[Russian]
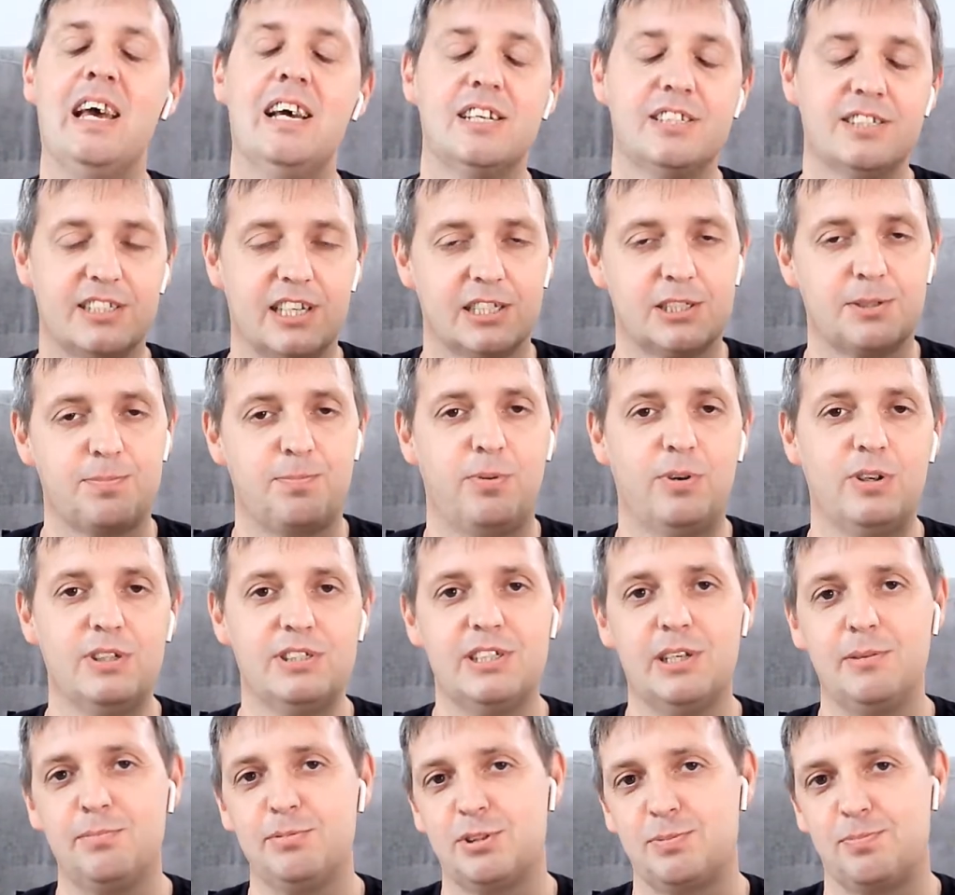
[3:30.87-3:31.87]
За
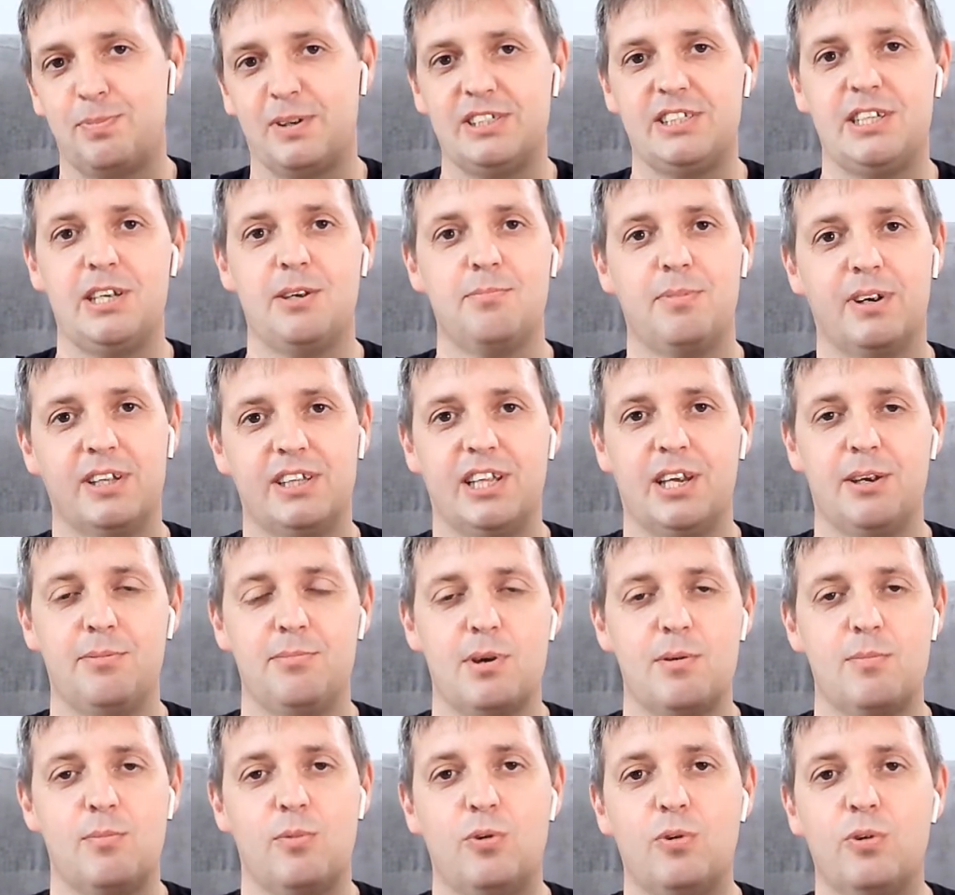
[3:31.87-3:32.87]
способ спасибо
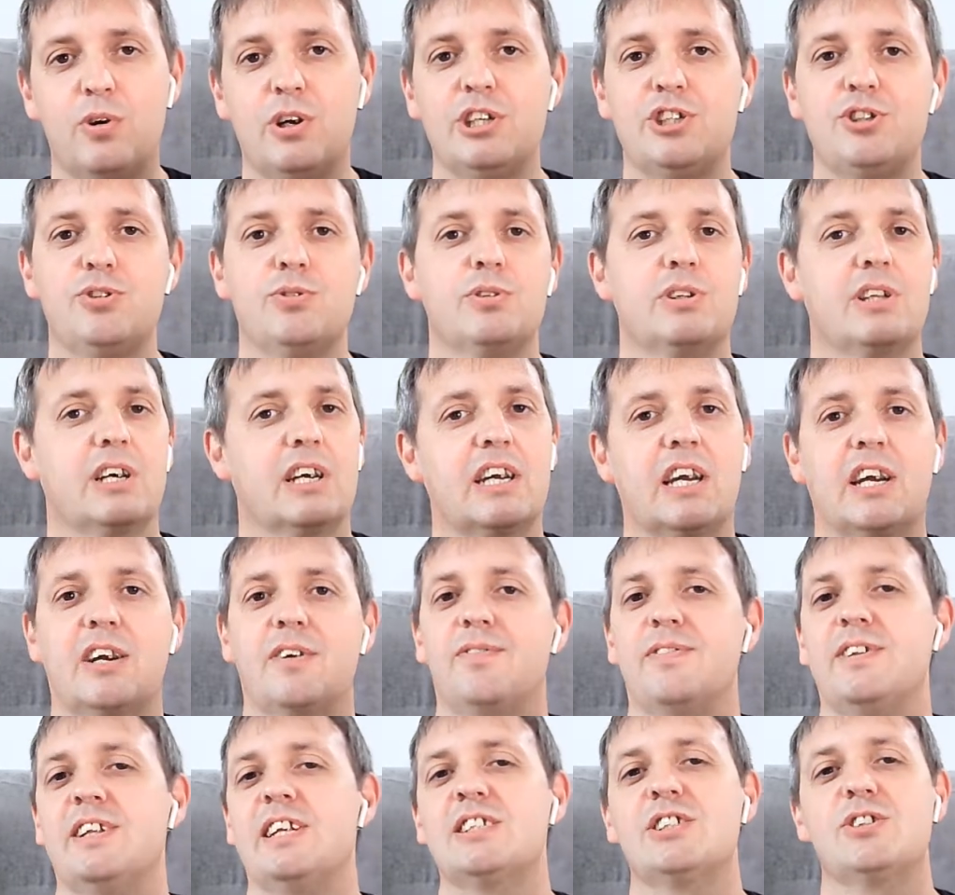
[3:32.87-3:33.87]
Дэме Мурычу, так как
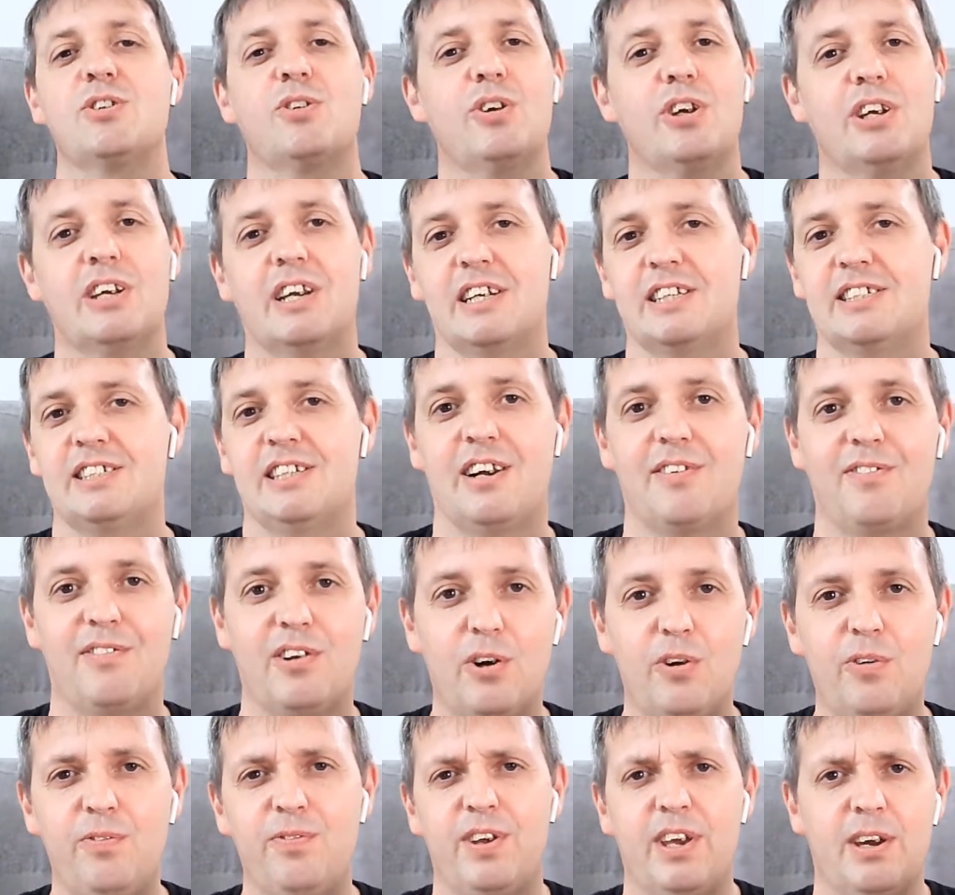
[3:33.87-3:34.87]
в настройках
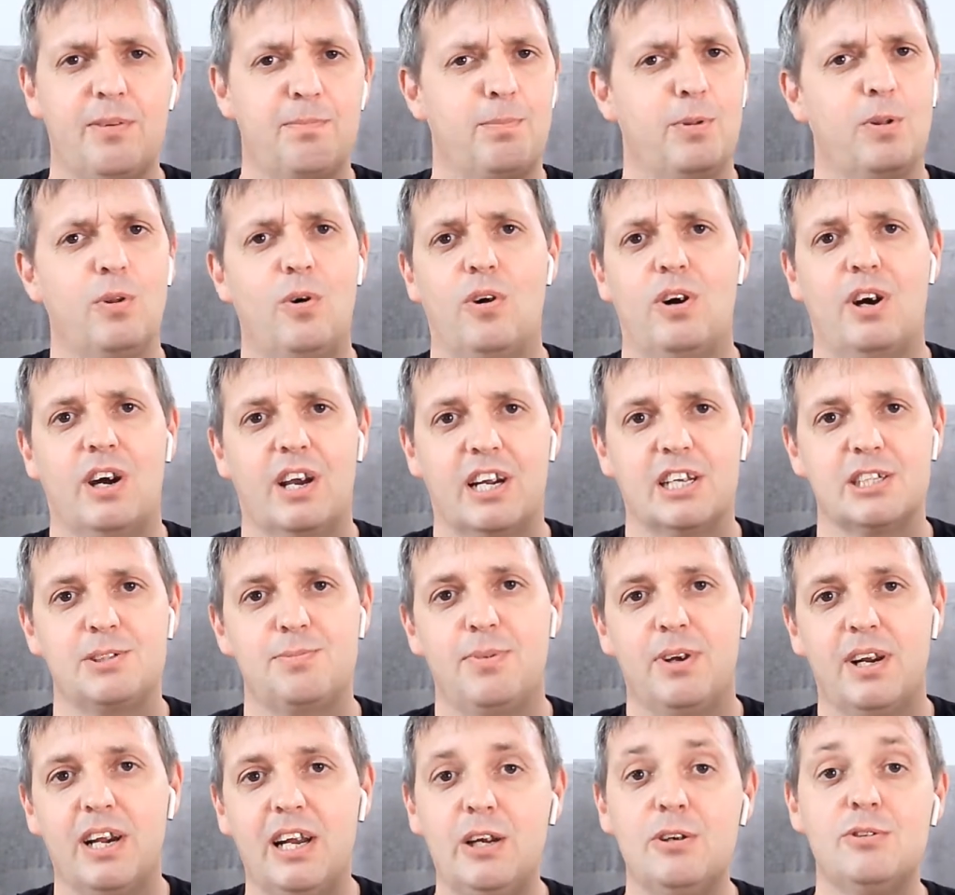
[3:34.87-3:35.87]
серверов я плохо
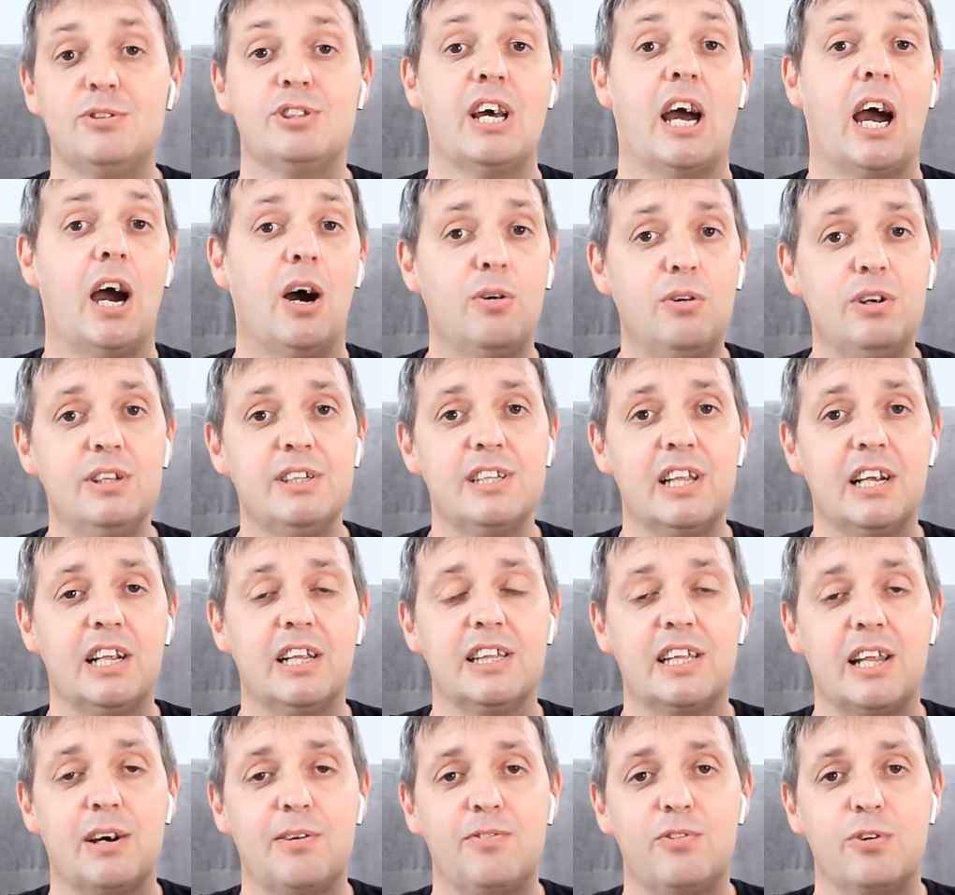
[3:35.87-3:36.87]
разбираюсь, а он дал
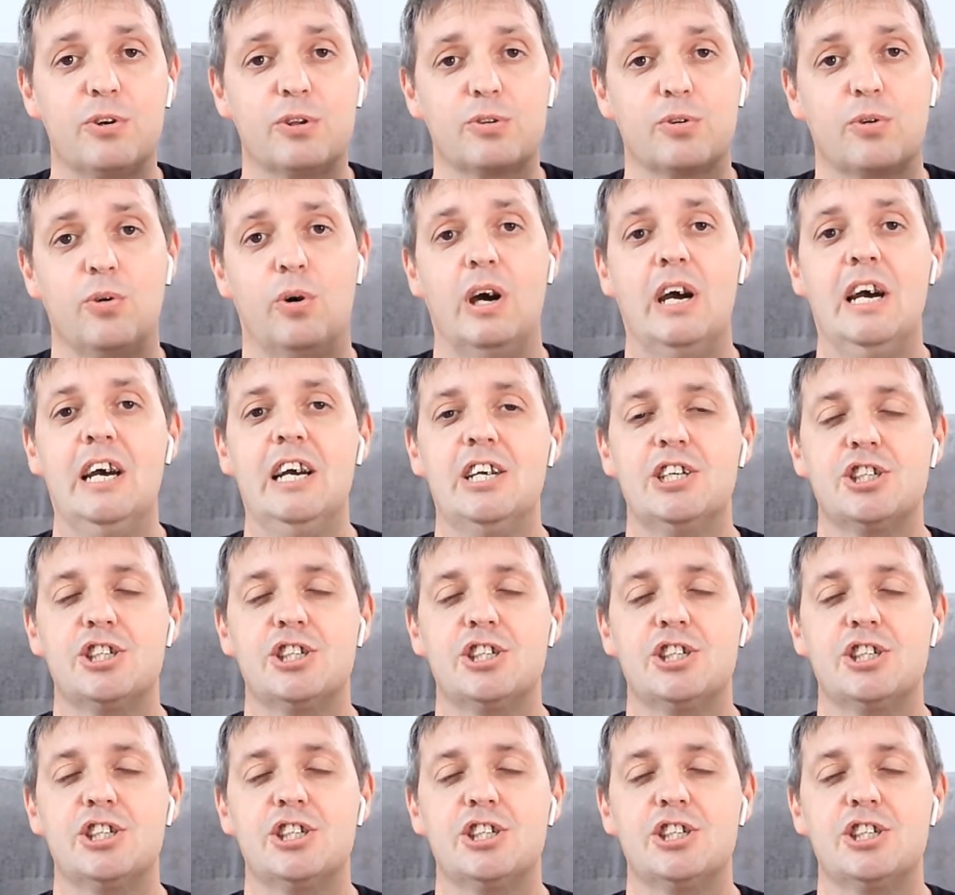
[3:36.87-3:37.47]
наводку,